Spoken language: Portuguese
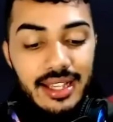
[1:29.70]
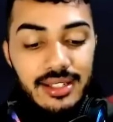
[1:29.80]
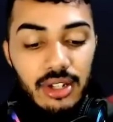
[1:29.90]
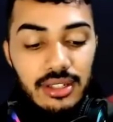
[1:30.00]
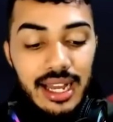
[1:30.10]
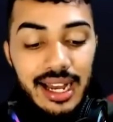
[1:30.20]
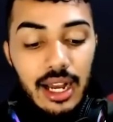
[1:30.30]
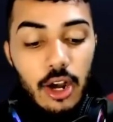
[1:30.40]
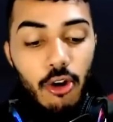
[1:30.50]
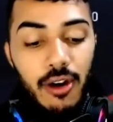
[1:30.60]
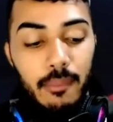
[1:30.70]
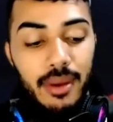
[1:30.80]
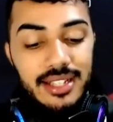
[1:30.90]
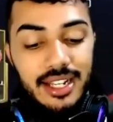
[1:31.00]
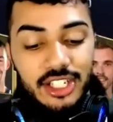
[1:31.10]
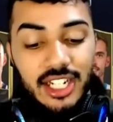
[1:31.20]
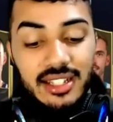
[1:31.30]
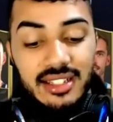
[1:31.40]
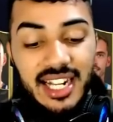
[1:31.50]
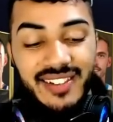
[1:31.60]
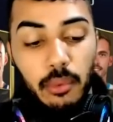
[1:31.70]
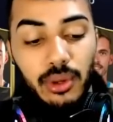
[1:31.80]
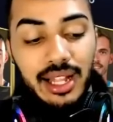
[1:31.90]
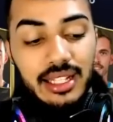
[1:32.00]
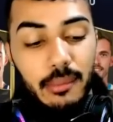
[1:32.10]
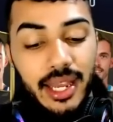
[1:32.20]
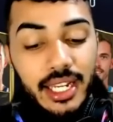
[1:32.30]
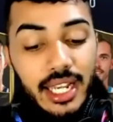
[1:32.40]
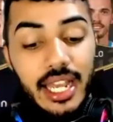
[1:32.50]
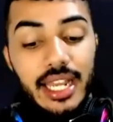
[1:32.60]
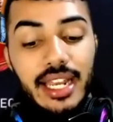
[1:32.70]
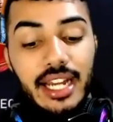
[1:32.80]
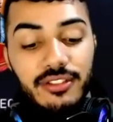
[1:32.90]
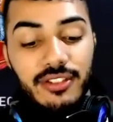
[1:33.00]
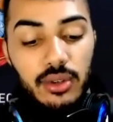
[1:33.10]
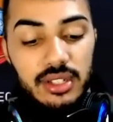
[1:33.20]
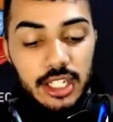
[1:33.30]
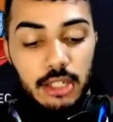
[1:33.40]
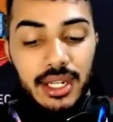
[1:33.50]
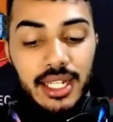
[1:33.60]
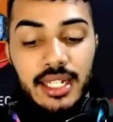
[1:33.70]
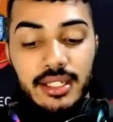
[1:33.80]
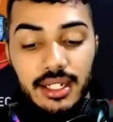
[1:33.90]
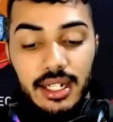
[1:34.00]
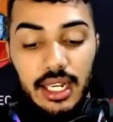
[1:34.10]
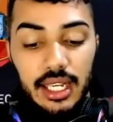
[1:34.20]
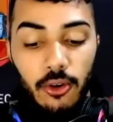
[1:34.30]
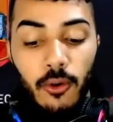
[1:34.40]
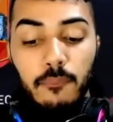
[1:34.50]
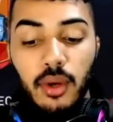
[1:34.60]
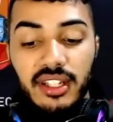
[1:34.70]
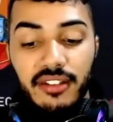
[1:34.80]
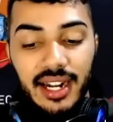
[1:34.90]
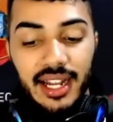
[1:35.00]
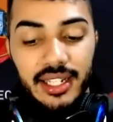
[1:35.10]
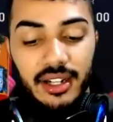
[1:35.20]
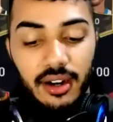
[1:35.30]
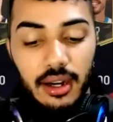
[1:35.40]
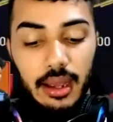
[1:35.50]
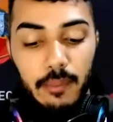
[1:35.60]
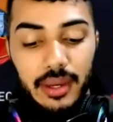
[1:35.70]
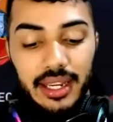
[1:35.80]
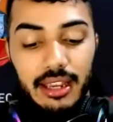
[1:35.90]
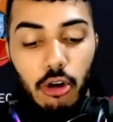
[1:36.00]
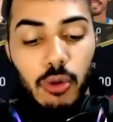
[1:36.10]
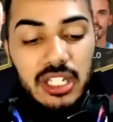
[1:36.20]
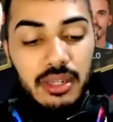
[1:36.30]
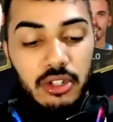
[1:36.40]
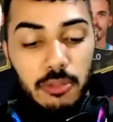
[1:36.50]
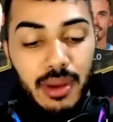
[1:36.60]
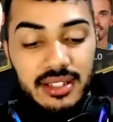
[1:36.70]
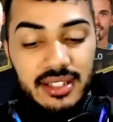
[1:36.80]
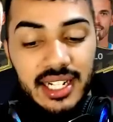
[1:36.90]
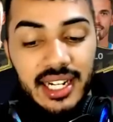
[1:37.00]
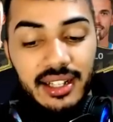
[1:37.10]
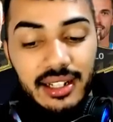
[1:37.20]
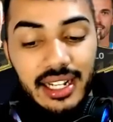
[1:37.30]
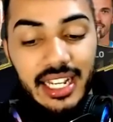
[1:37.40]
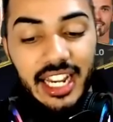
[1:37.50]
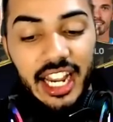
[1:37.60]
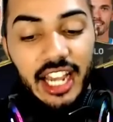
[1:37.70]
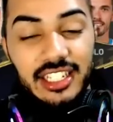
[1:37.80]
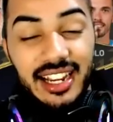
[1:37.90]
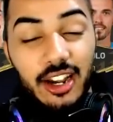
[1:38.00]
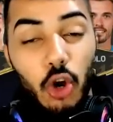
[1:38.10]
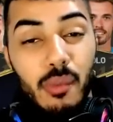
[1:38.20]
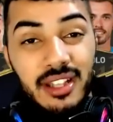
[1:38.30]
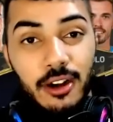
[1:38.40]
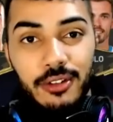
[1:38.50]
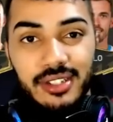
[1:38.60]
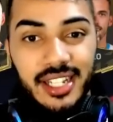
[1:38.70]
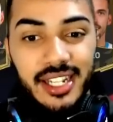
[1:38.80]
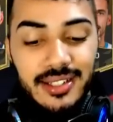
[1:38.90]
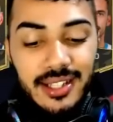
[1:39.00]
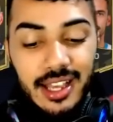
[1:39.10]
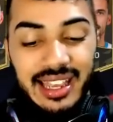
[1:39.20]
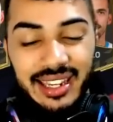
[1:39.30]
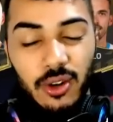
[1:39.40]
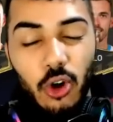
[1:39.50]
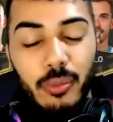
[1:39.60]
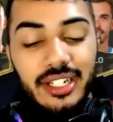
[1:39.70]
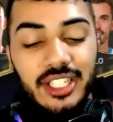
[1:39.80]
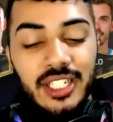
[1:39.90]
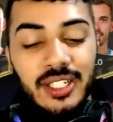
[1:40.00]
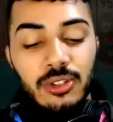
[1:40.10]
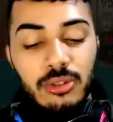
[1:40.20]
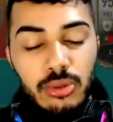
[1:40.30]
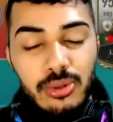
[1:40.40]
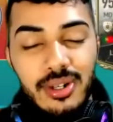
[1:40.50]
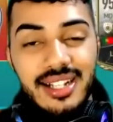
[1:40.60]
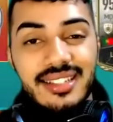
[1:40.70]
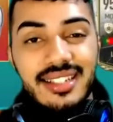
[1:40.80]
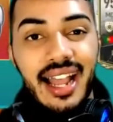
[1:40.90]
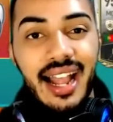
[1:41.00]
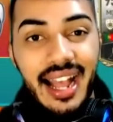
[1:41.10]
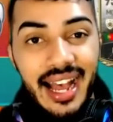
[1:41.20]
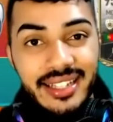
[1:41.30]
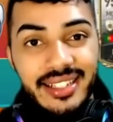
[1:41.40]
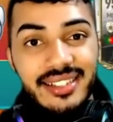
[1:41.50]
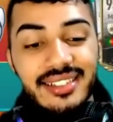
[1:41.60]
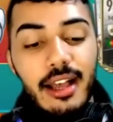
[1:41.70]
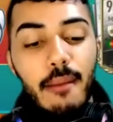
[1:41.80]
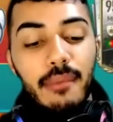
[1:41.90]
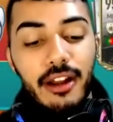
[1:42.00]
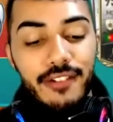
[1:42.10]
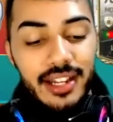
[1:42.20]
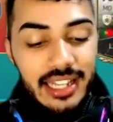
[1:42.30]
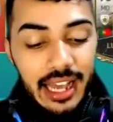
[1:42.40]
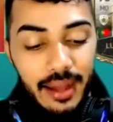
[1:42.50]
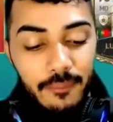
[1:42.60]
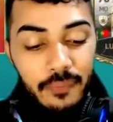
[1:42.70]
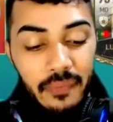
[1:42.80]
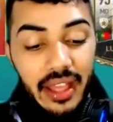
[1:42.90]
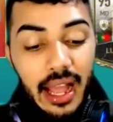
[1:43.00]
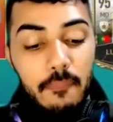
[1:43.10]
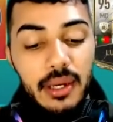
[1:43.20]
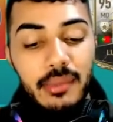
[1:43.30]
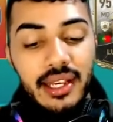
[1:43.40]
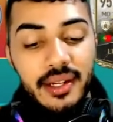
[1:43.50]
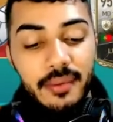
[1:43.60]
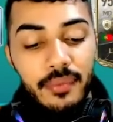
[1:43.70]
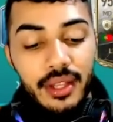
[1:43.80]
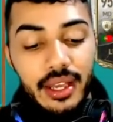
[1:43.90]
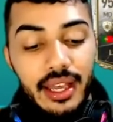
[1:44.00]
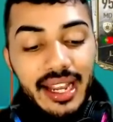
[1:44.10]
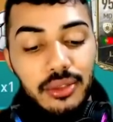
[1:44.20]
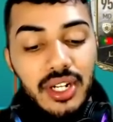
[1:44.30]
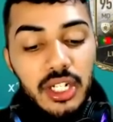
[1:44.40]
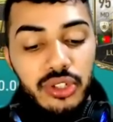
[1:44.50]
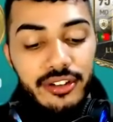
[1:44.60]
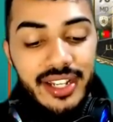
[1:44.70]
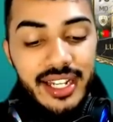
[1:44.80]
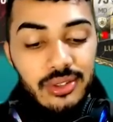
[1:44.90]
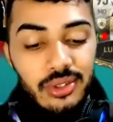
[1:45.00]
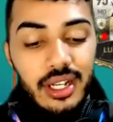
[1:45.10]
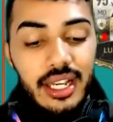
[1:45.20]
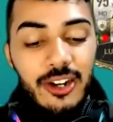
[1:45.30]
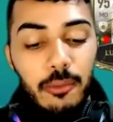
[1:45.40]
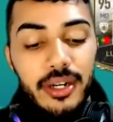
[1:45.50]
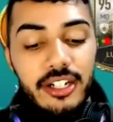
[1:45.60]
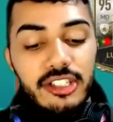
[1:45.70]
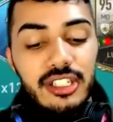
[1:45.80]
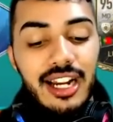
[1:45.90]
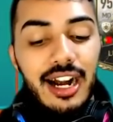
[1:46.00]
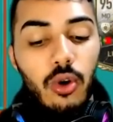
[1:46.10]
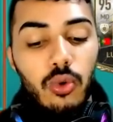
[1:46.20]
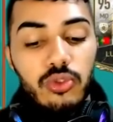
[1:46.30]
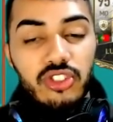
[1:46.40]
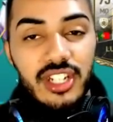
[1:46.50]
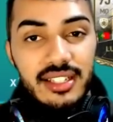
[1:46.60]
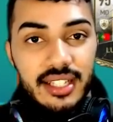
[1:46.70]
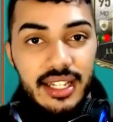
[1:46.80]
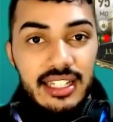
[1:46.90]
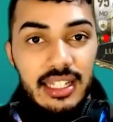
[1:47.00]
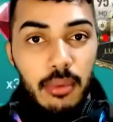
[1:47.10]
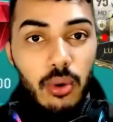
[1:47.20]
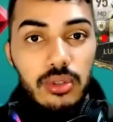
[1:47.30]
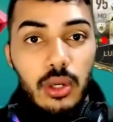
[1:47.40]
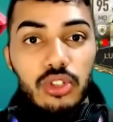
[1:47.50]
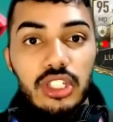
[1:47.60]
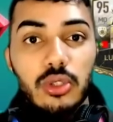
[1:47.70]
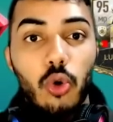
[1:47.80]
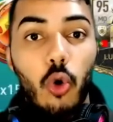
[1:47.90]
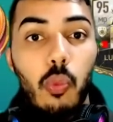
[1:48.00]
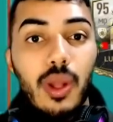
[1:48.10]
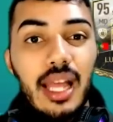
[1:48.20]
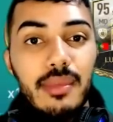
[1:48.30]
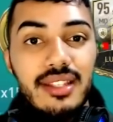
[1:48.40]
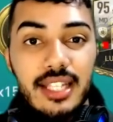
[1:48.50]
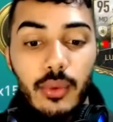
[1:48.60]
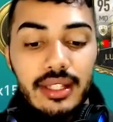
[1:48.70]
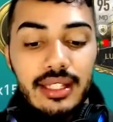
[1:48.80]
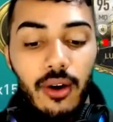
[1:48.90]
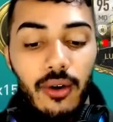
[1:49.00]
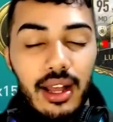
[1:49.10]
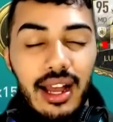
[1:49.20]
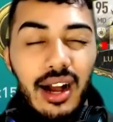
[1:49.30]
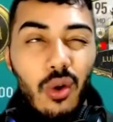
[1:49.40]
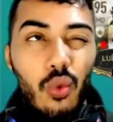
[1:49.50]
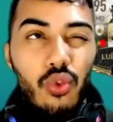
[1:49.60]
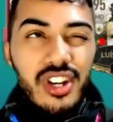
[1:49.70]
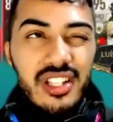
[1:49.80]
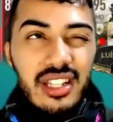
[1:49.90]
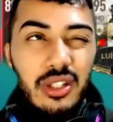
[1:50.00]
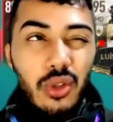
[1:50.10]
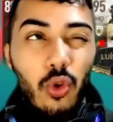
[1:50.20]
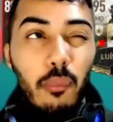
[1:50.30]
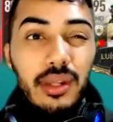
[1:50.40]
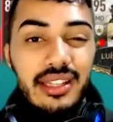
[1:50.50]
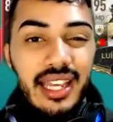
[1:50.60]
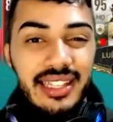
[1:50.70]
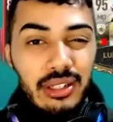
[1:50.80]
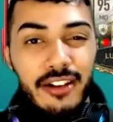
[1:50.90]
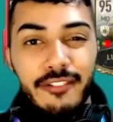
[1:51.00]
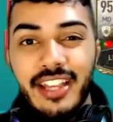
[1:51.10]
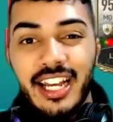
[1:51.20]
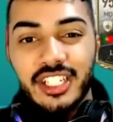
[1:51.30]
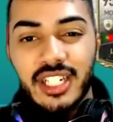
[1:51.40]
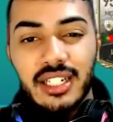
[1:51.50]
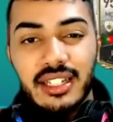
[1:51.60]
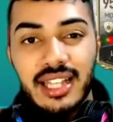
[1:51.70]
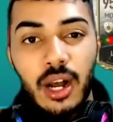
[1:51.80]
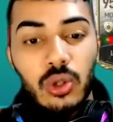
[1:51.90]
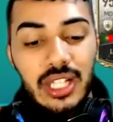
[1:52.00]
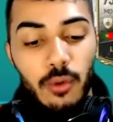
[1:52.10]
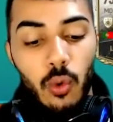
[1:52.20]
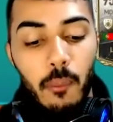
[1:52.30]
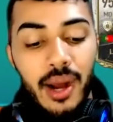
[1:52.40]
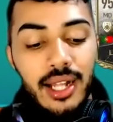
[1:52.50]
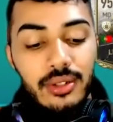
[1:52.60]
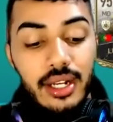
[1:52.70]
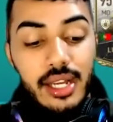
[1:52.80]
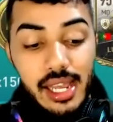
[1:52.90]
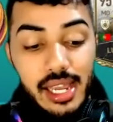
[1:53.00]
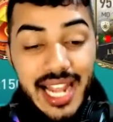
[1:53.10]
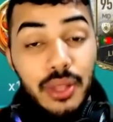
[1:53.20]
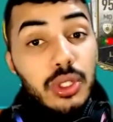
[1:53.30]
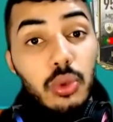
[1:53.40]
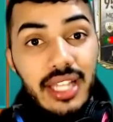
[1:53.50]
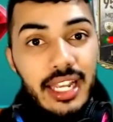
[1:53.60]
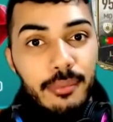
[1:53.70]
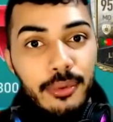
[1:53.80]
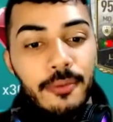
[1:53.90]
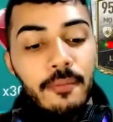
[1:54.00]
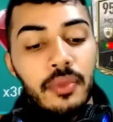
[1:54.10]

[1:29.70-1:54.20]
é só dar uma passadinha, se inscrever por lá também e ativar o sino, beleza? E como podem ver aí, ó, peguei algumas missões para estrela e já quero comentar com vocês que eu cometi duas cagadas para variar. A primeira é que durante o evento eu perdi alguns dias dele, tá bom? Não de não completar missão e tal. Alguns dias até não completei, então eu tava viajando e tal, tava ocupado, ele não deu tempo.